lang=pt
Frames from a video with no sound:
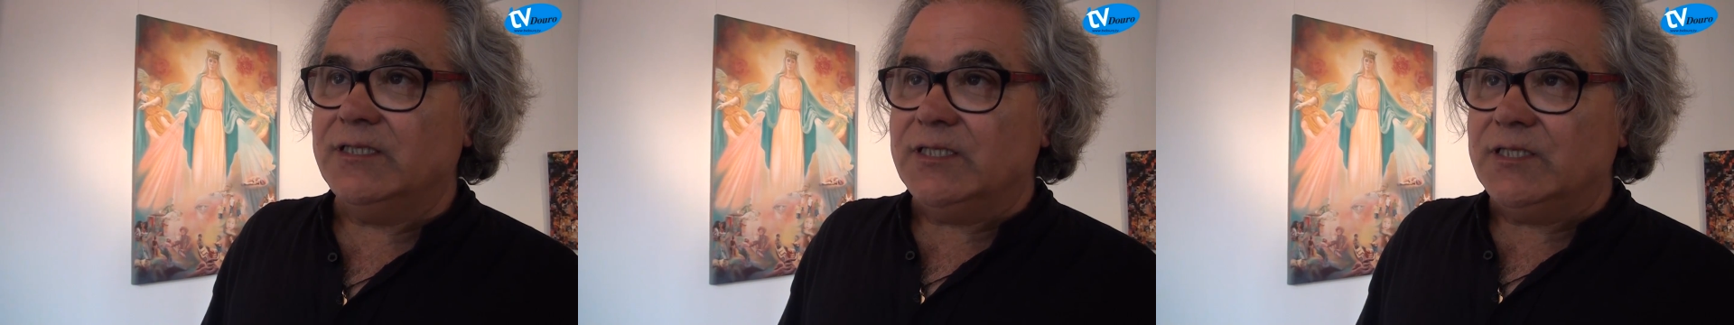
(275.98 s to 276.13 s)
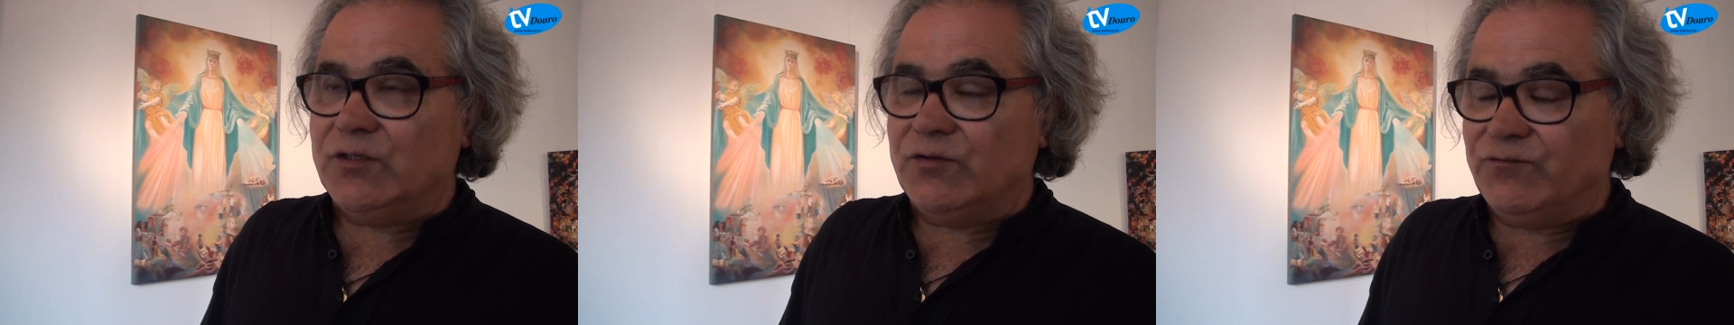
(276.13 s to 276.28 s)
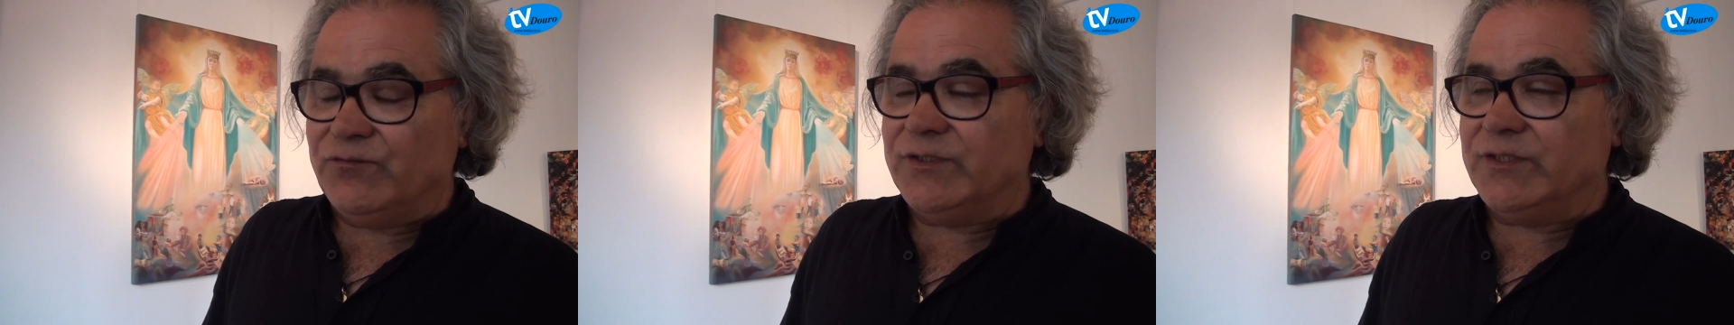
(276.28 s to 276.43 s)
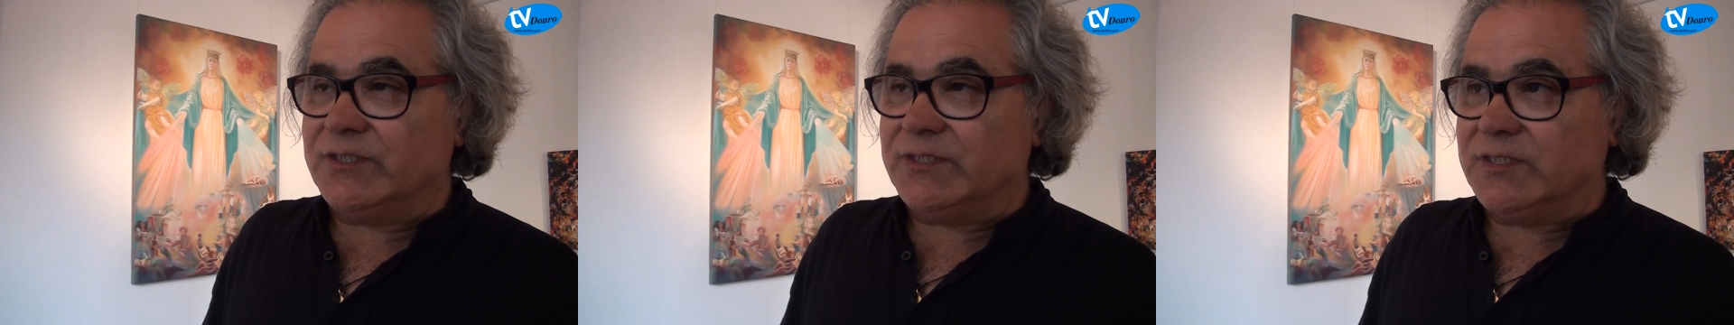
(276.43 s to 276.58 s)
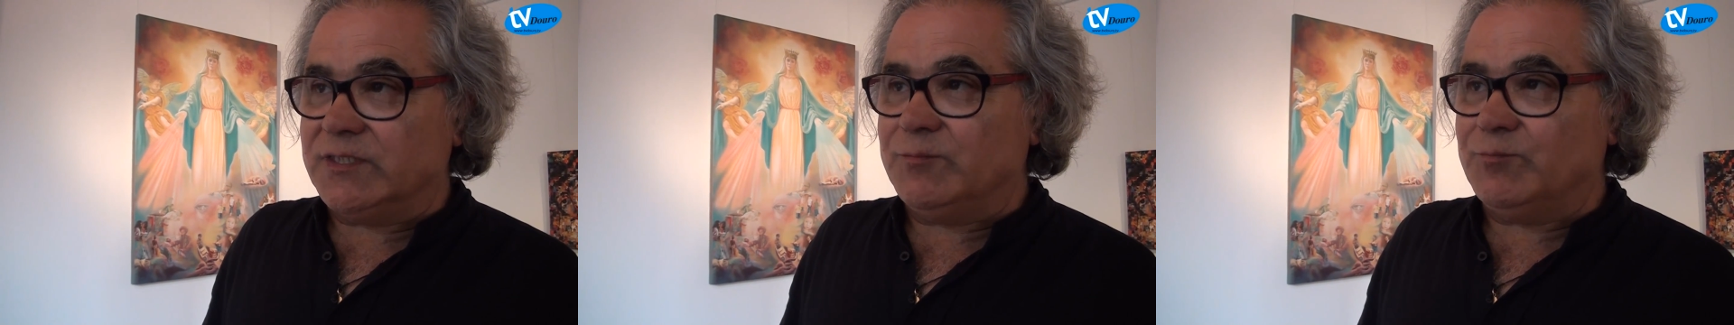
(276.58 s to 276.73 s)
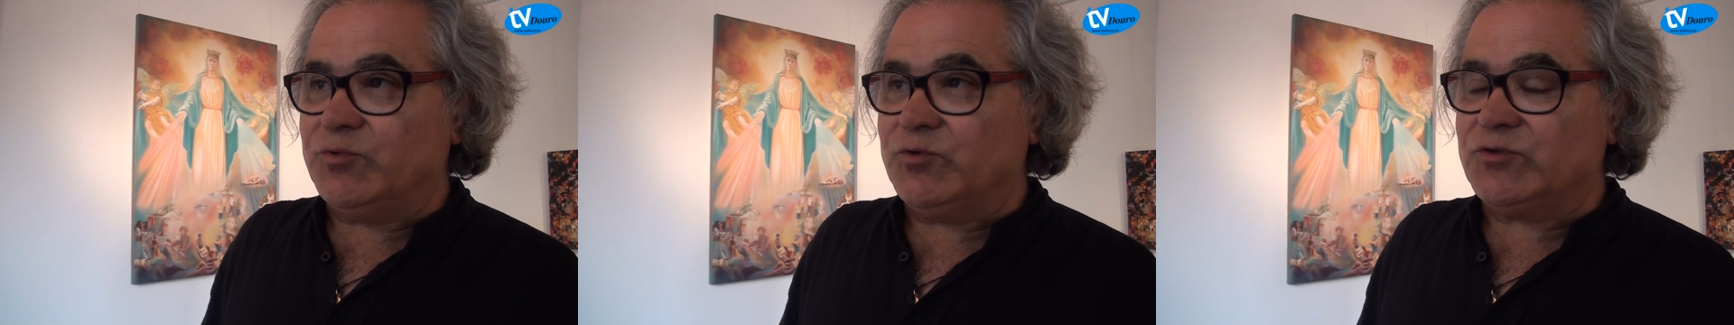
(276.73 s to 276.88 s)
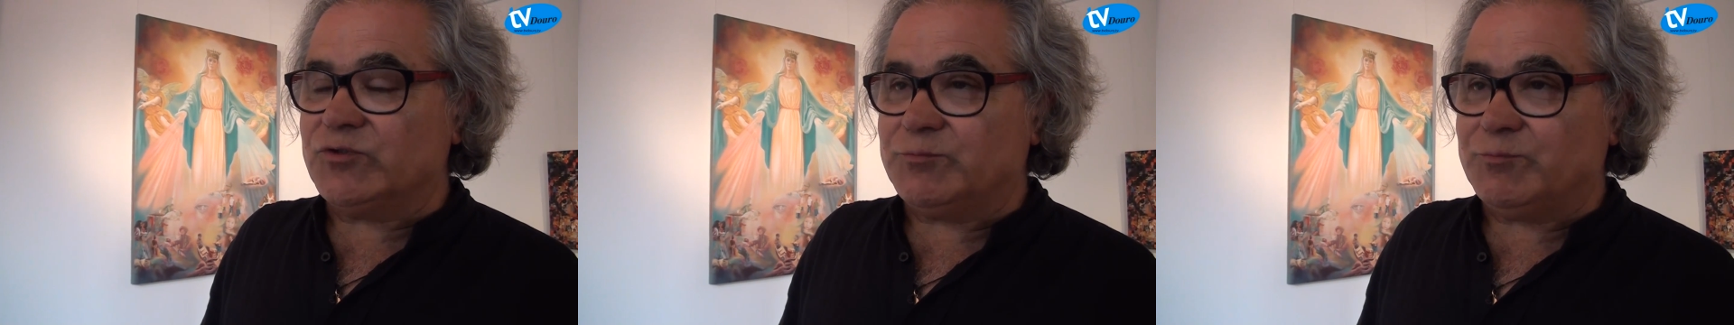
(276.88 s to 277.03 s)
Eu vim aqui
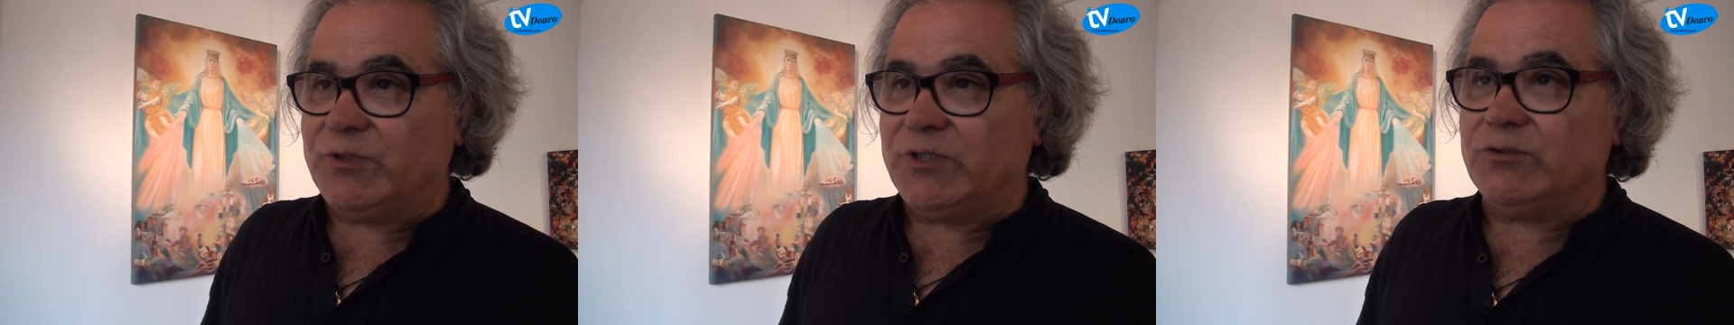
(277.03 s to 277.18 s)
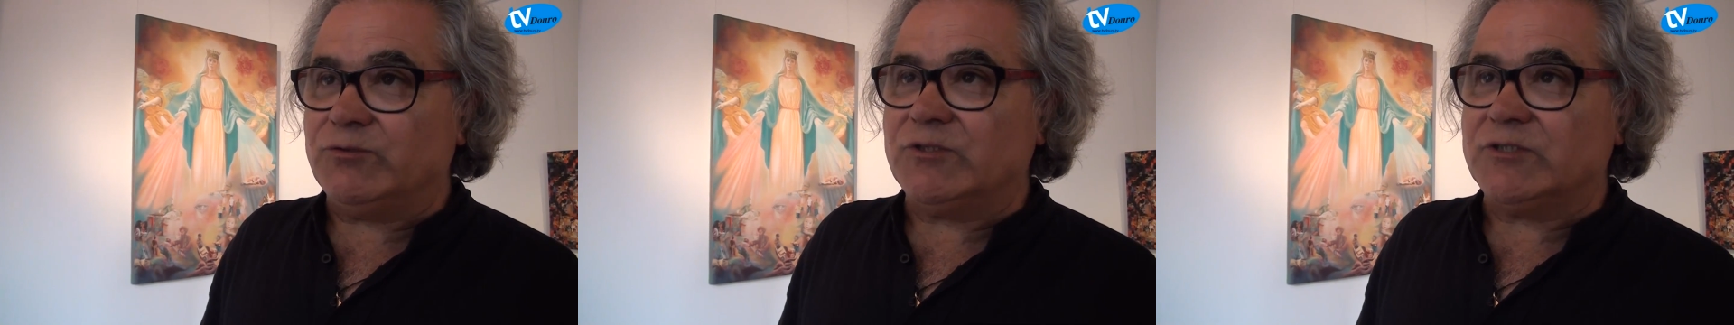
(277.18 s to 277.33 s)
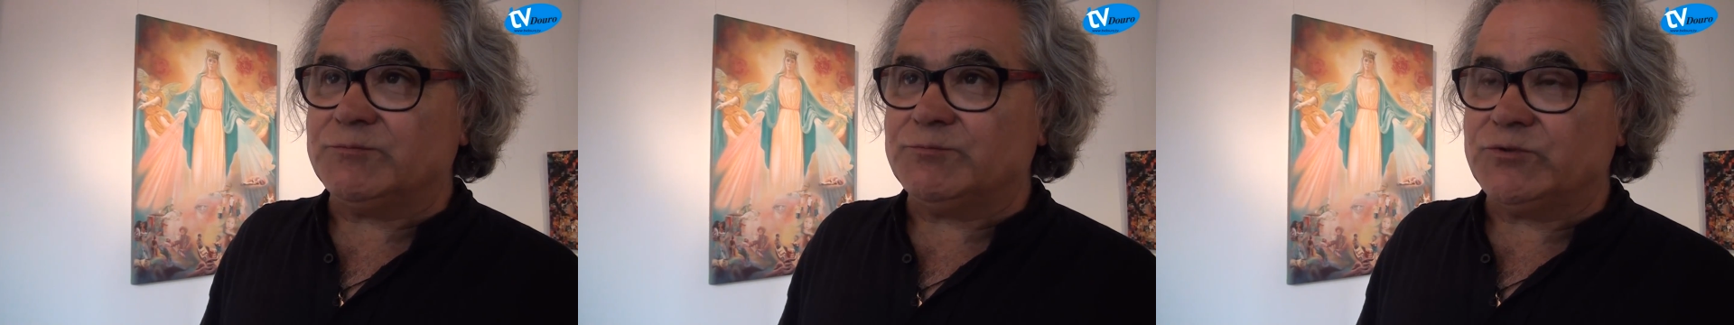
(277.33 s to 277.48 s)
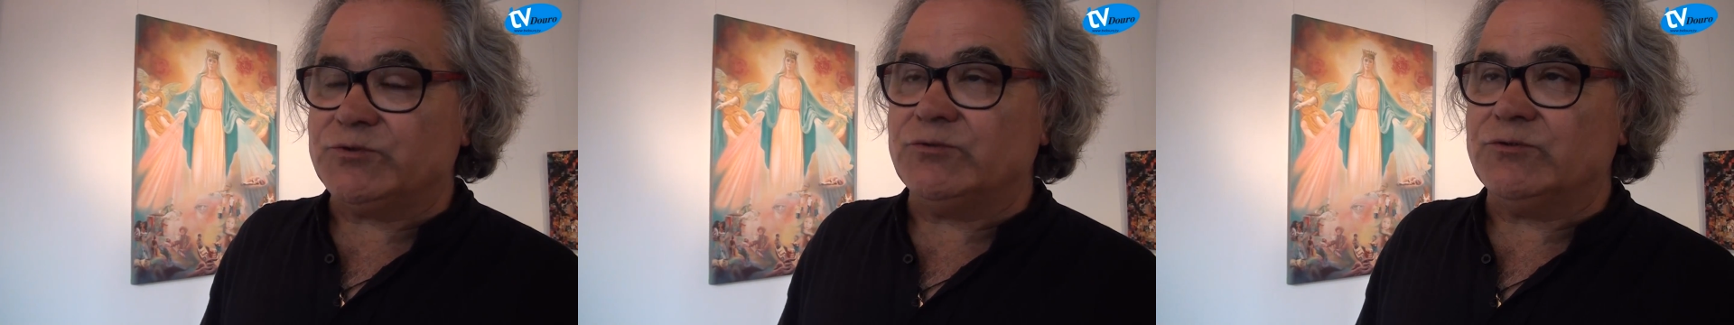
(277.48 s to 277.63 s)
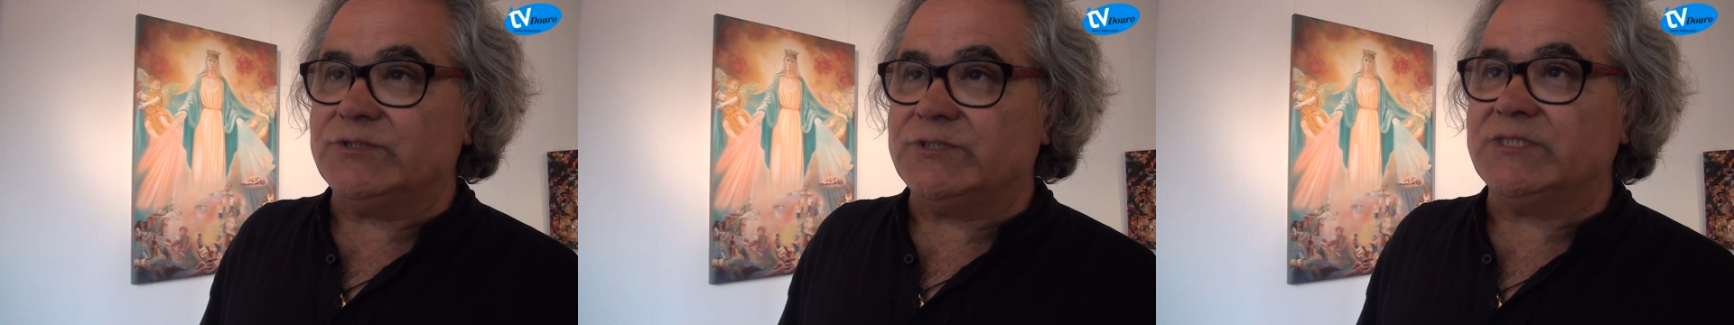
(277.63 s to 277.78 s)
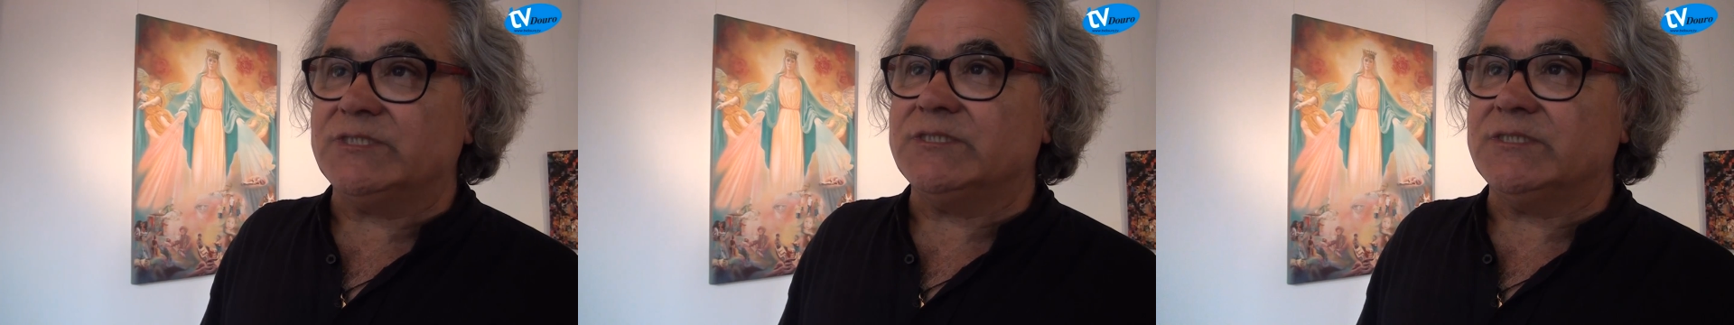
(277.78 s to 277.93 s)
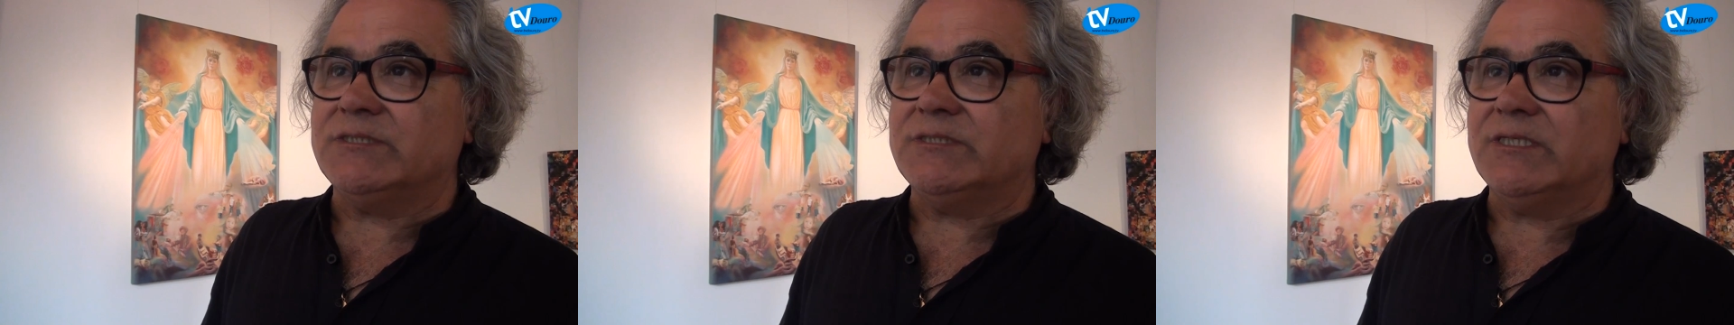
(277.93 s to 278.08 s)
por respeito às pessoas
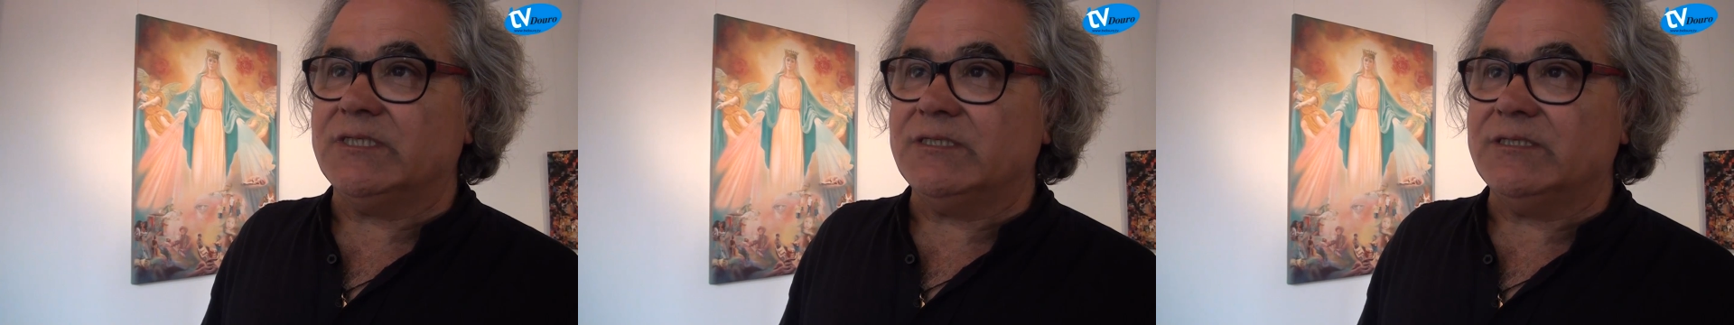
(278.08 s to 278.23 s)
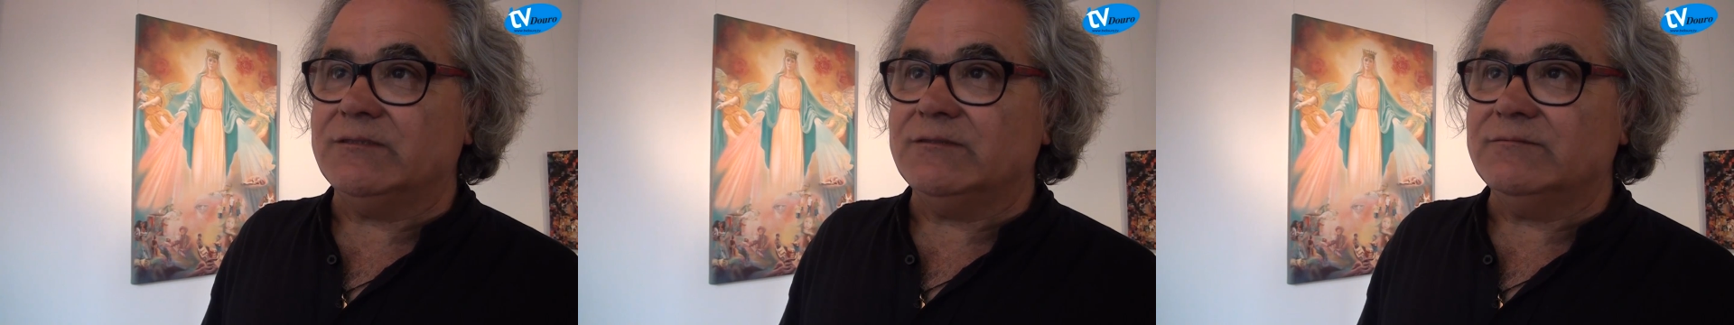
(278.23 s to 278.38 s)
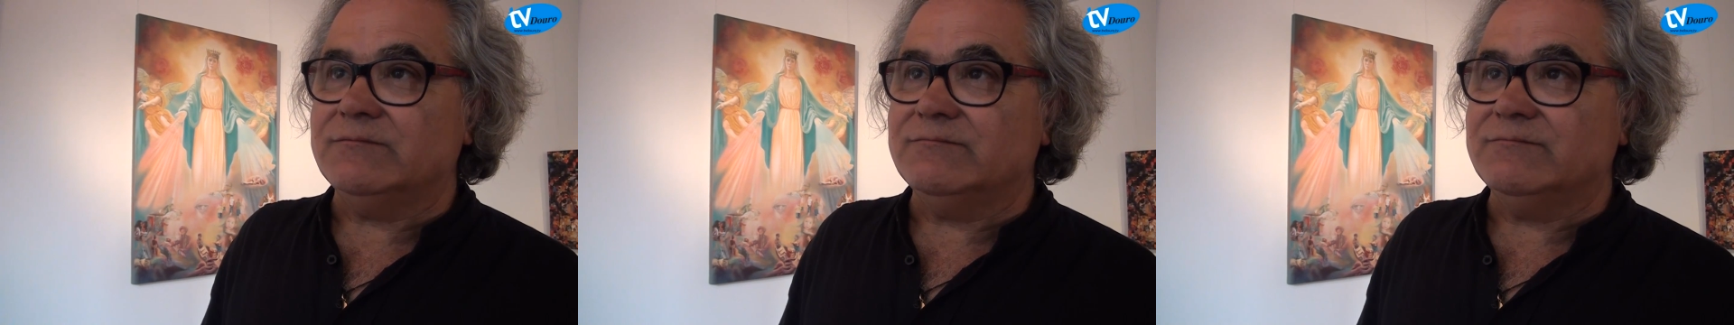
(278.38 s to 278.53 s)
desta terra.